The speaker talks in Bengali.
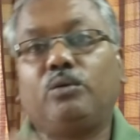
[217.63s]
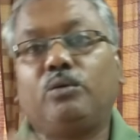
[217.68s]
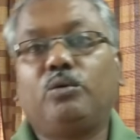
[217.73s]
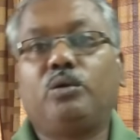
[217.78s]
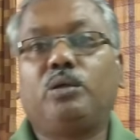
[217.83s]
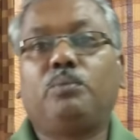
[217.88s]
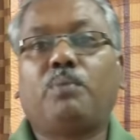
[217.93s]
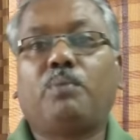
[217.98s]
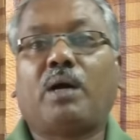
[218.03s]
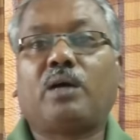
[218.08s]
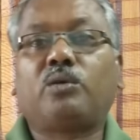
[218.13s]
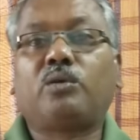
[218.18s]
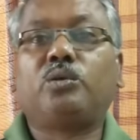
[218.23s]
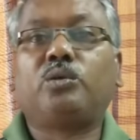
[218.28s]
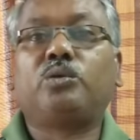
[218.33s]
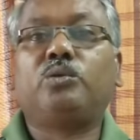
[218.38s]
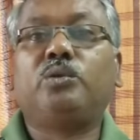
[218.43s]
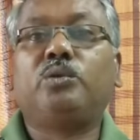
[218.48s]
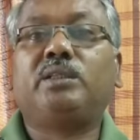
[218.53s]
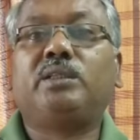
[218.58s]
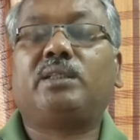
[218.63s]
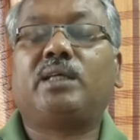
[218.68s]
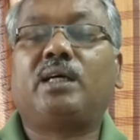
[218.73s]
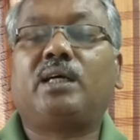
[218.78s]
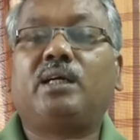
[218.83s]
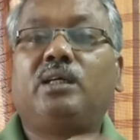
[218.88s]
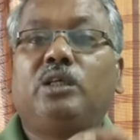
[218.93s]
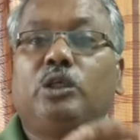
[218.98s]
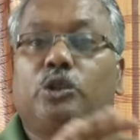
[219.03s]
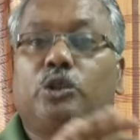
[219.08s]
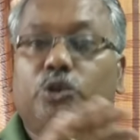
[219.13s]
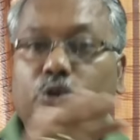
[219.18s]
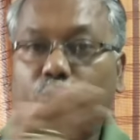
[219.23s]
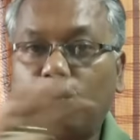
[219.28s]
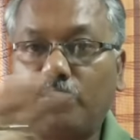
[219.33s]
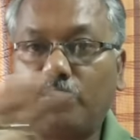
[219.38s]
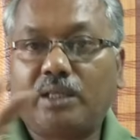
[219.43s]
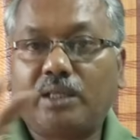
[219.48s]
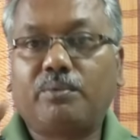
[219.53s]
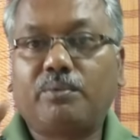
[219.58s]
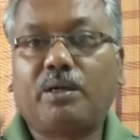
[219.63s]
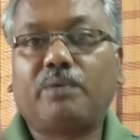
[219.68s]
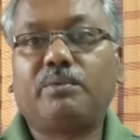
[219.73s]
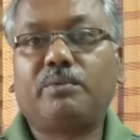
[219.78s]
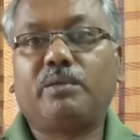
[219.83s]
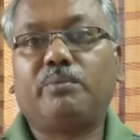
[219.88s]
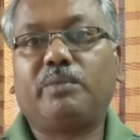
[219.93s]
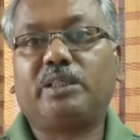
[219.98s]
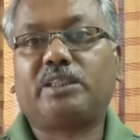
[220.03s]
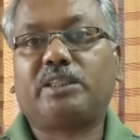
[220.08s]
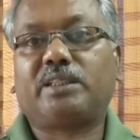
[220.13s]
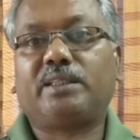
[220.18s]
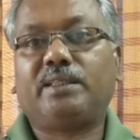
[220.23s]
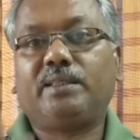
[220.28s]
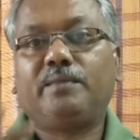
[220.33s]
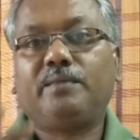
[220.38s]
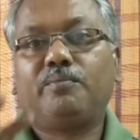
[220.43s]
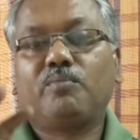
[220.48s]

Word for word: ওই বাকরগুলিটা সমানভাবে মেশে